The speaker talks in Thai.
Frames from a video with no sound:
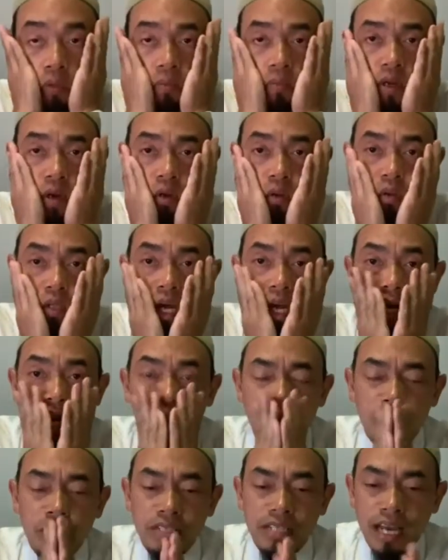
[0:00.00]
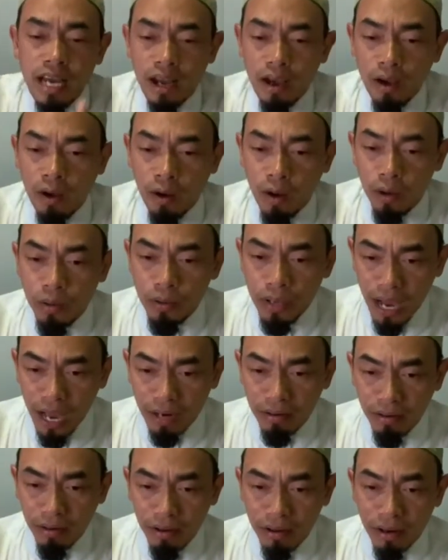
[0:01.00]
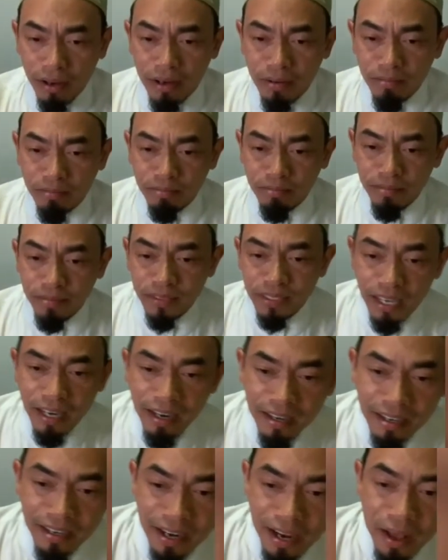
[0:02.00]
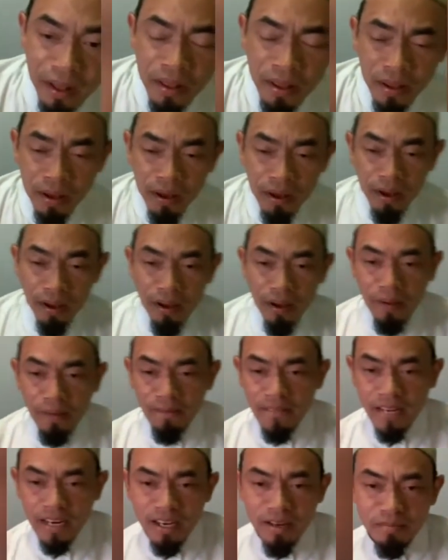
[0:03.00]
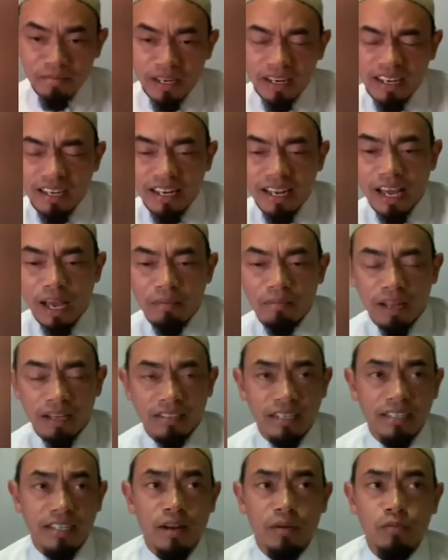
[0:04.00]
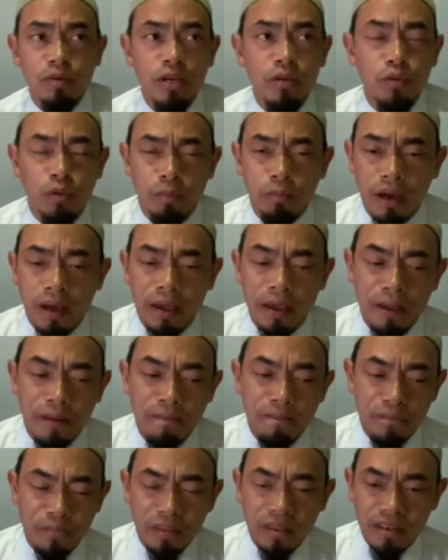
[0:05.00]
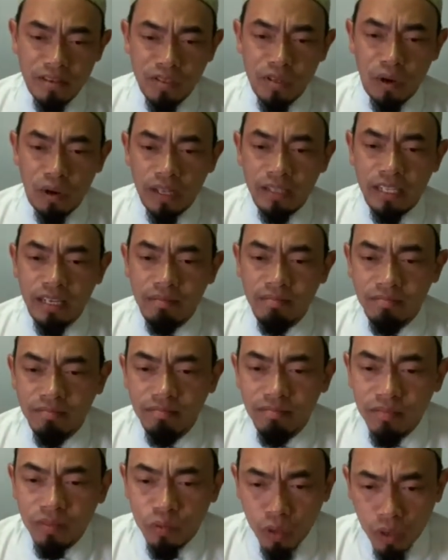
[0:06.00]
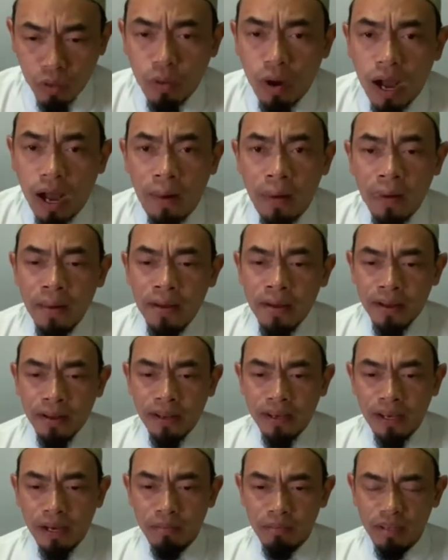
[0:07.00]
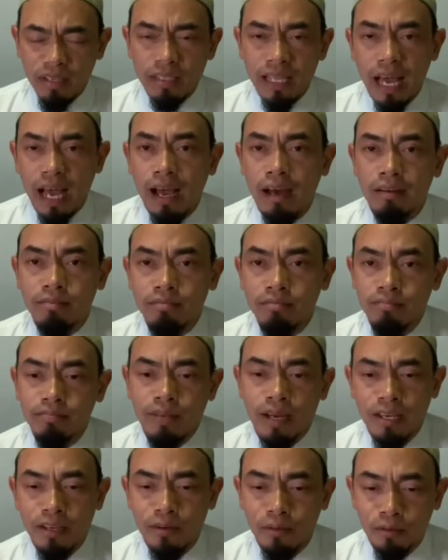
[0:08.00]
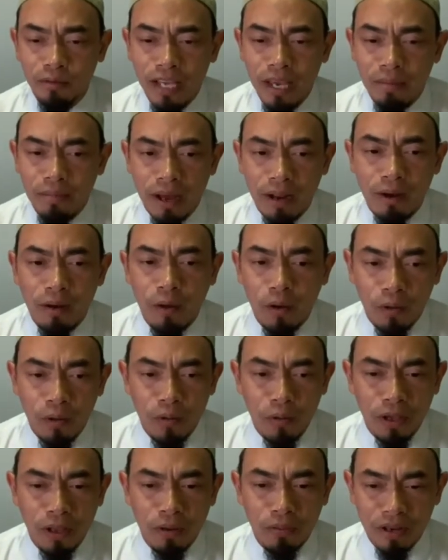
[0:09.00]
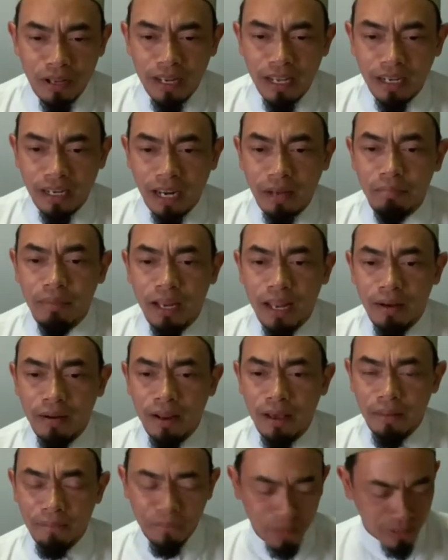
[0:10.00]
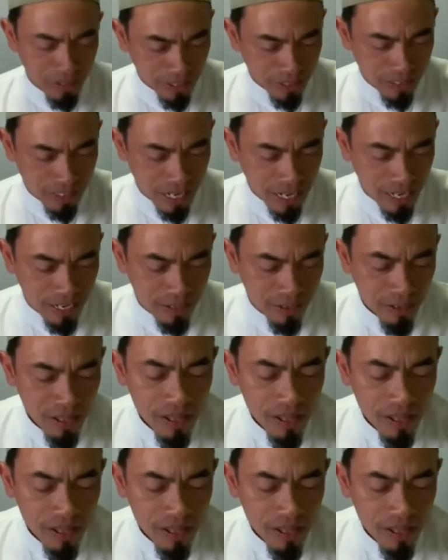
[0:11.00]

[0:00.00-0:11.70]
คุณพี่ น้องทุกท่านเราจะขออนุญาตเริ่มกันเลยนะเริ่มกันเลยนะครับหลังจากที่เราได้หยุดไป 2 อาทิตย์กว่าๆนะครับ เดินทางไปกรุงเทพมหานครด้วยแล้ววันนี้ได้กลับมาแล้วนะก็จะได้